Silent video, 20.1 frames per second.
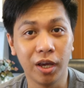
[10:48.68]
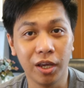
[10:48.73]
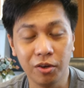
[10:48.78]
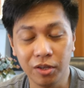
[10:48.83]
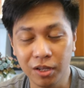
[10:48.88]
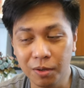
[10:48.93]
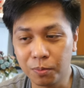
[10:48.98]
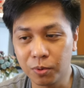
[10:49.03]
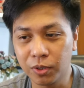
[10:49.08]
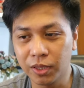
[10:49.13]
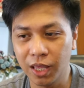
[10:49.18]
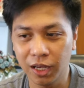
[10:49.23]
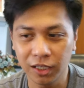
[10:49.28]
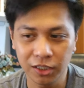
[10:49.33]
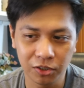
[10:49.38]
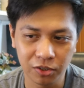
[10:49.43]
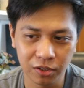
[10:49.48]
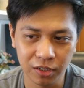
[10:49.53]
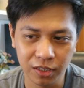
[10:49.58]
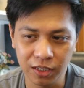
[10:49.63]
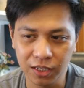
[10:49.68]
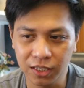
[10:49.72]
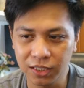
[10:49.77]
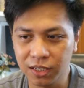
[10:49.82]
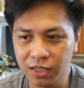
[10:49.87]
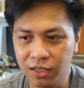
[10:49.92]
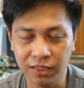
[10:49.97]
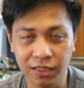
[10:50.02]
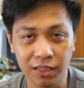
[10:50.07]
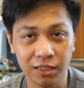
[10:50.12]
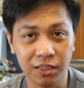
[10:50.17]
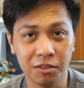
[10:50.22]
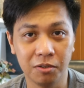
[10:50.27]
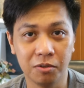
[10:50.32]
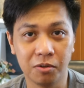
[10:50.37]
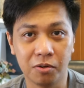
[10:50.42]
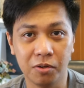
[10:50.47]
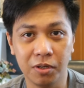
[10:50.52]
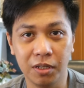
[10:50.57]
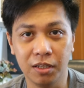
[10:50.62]
Okay yun na protection. Minsan
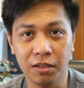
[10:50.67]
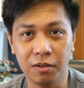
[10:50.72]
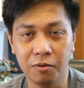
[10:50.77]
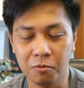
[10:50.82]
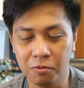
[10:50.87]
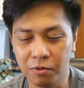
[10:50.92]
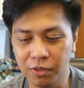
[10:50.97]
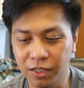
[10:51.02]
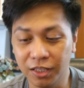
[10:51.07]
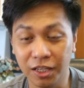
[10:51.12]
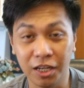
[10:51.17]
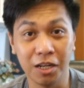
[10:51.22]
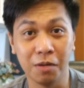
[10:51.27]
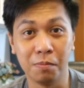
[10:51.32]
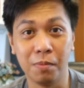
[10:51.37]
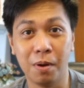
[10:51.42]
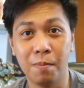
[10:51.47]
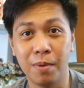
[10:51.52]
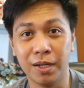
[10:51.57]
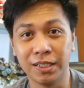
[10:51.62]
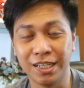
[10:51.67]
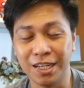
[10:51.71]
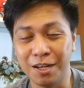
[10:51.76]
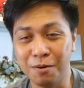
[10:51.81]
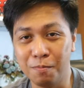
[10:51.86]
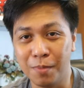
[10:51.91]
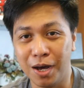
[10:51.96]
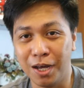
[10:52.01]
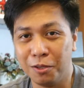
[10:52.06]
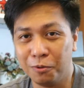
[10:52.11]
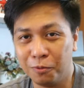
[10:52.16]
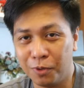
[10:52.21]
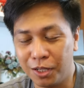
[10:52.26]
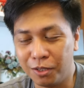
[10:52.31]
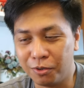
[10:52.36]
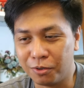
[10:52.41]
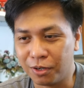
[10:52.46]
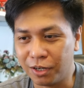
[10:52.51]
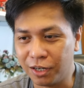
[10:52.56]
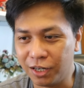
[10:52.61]
siguro, kung hindi tayo nagbabasa ng
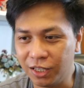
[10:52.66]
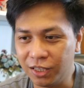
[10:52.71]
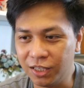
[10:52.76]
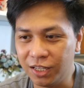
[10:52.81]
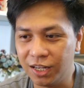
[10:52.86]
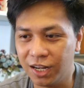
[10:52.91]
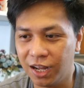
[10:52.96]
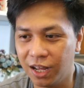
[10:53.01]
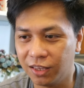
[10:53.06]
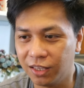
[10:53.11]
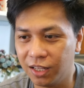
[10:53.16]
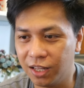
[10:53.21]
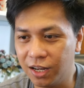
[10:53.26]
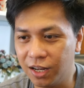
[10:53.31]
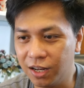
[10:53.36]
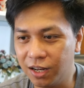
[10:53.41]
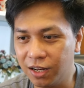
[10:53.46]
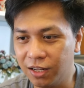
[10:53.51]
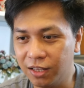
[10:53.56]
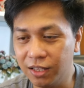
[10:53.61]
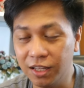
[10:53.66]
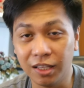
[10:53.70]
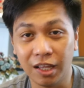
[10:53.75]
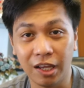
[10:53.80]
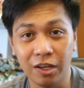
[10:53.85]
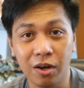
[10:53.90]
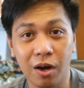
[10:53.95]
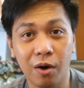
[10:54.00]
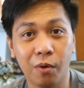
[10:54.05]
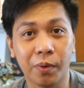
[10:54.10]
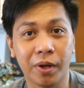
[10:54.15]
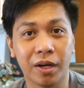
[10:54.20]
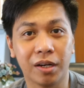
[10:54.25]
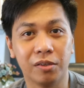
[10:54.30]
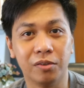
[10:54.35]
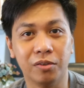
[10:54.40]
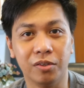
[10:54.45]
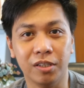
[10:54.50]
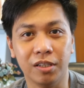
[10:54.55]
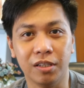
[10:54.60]
manual or hindi natin, hindi tayo
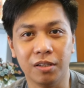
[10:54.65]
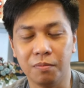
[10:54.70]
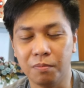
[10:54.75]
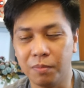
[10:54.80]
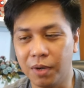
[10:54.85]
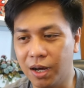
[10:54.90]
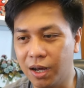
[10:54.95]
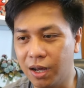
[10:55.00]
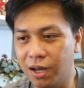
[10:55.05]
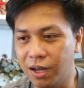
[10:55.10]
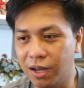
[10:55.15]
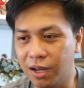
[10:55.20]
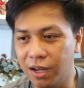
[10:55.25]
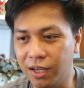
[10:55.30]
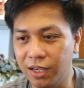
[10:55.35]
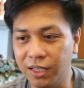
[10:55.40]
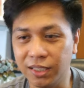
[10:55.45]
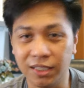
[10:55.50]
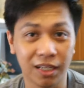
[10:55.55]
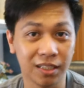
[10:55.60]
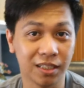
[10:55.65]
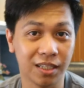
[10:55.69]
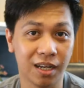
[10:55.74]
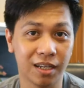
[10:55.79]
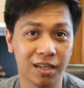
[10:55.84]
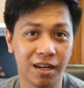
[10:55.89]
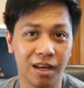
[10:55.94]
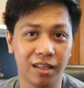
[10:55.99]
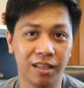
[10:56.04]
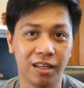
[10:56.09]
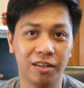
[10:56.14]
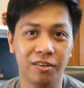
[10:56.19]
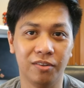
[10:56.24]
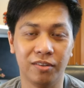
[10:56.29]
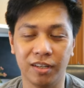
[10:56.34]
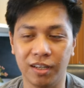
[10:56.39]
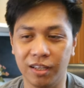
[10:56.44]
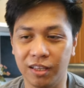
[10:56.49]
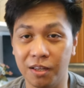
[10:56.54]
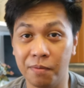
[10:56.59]
aware doon, baka isaksak natin
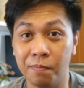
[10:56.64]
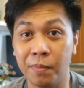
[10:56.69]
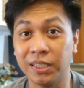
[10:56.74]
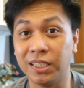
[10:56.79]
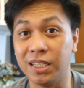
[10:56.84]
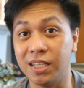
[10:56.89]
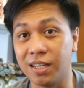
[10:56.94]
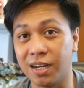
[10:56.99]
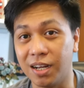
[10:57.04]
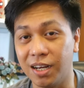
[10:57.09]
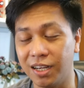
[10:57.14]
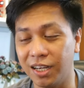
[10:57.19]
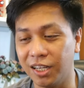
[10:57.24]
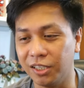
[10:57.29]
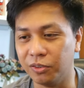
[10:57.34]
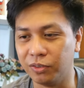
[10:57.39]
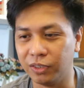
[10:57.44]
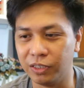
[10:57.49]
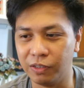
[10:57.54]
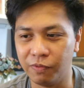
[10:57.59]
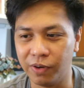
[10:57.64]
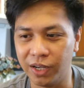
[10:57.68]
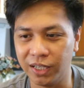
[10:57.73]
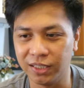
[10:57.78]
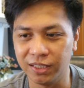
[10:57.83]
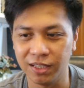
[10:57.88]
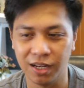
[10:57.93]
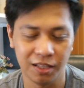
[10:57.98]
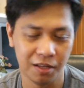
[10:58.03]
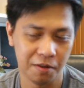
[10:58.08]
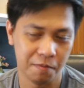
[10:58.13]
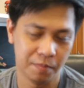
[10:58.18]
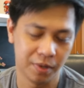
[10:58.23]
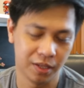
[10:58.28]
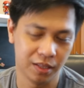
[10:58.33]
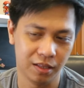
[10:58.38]
yon and then masira agad yung device natin.